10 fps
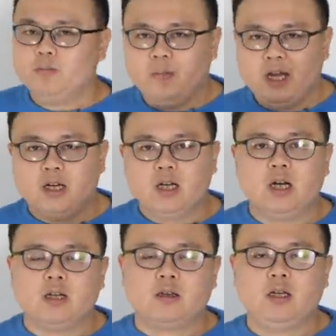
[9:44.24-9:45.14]
就面临
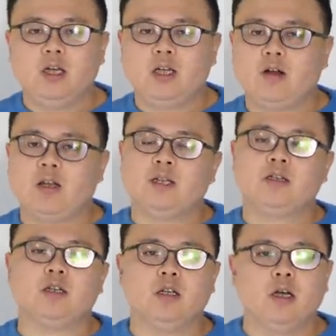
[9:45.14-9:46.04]
了第一道难
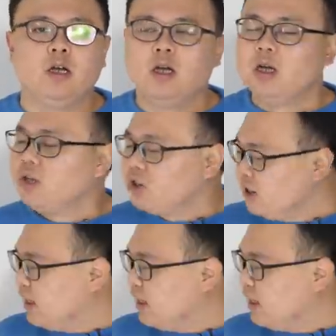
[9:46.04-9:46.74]
题，这